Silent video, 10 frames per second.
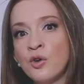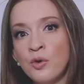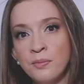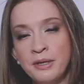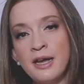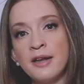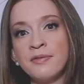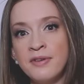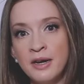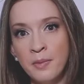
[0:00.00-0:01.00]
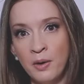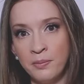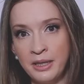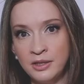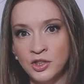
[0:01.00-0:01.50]
combinar
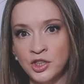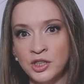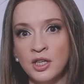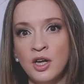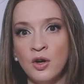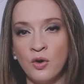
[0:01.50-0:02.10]
verbalmente